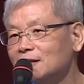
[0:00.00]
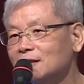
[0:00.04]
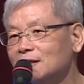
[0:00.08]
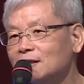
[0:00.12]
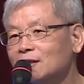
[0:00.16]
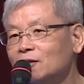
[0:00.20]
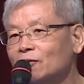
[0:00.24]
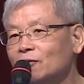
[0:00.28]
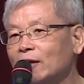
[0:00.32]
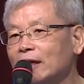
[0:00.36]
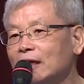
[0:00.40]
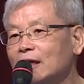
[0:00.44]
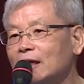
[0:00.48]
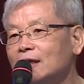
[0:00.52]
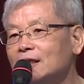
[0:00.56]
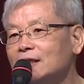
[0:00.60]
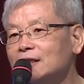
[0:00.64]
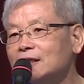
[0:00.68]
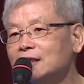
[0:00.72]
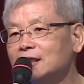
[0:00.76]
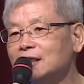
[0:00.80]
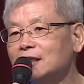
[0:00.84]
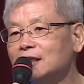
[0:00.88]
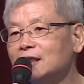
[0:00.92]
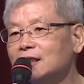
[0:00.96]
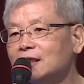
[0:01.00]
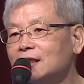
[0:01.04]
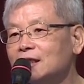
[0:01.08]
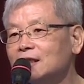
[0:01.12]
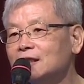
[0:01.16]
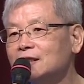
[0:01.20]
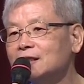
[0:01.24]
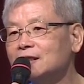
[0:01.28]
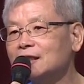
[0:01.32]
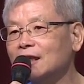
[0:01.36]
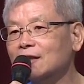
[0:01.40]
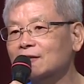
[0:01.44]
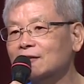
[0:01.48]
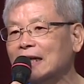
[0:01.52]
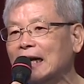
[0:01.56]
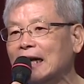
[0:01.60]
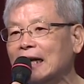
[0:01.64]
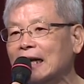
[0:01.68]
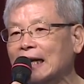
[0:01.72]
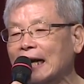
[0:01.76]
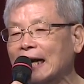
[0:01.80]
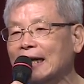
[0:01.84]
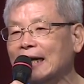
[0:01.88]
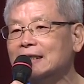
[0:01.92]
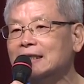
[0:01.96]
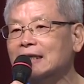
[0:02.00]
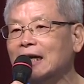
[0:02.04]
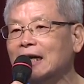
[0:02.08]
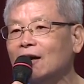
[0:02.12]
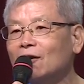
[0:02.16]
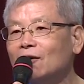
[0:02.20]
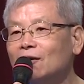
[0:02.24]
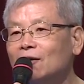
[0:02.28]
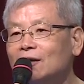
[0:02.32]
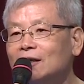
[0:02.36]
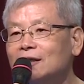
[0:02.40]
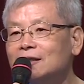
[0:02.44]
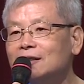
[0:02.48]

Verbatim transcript: 因为西医叫他开刀。